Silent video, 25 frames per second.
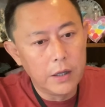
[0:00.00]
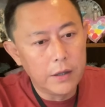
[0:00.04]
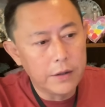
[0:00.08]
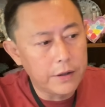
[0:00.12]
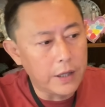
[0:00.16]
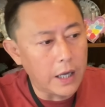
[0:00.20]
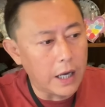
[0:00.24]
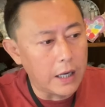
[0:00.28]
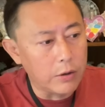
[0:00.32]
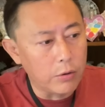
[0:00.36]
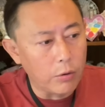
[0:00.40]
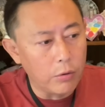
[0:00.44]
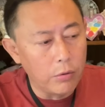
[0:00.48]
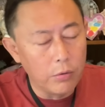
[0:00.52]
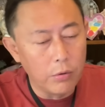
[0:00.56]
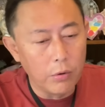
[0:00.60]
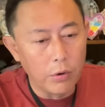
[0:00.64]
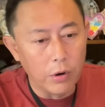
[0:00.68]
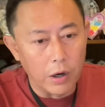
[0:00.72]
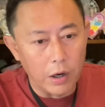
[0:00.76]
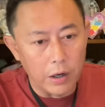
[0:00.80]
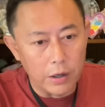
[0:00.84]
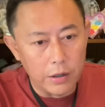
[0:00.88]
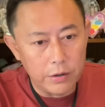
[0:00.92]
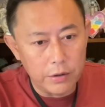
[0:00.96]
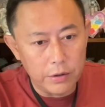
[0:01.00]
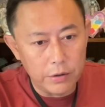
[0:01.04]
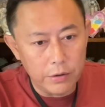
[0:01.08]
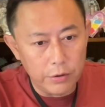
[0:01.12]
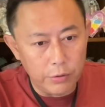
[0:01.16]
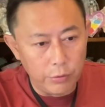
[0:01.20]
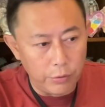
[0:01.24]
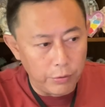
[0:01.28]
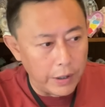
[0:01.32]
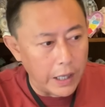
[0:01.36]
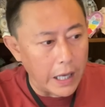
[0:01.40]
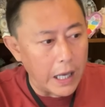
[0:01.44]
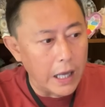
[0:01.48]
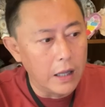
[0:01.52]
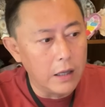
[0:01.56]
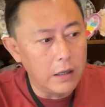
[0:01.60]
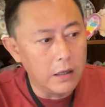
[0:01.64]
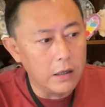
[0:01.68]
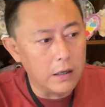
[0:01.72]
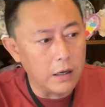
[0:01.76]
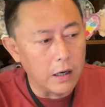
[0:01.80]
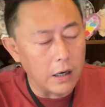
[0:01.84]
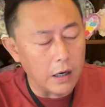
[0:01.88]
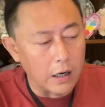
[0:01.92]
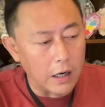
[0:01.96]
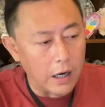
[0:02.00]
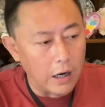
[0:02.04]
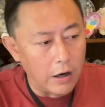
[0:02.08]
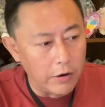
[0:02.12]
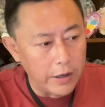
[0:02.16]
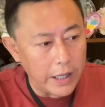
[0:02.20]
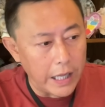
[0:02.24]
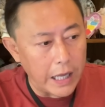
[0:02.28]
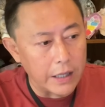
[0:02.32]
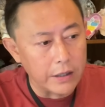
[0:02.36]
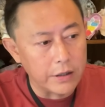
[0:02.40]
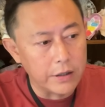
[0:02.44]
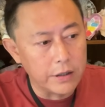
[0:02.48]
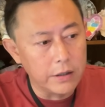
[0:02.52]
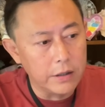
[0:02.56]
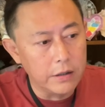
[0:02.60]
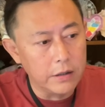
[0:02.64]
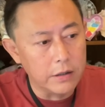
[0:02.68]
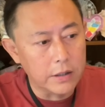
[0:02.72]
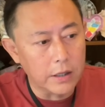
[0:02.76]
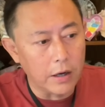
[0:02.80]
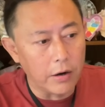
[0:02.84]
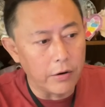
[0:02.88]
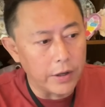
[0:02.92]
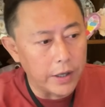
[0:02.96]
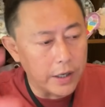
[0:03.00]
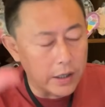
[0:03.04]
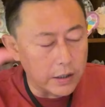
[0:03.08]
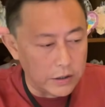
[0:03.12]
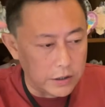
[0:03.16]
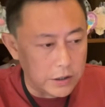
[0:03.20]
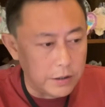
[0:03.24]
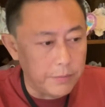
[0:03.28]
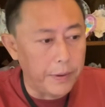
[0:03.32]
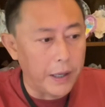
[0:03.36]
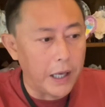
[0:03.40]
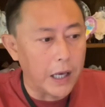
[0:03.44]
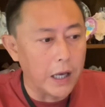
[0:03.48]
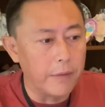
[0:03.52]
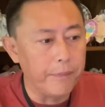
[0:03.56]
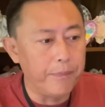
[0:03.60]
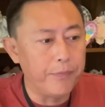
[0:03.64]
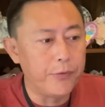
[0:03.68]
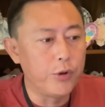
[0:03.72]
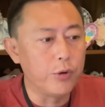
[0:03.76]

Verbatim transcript: 再通过语言啊考雅思到一个级别，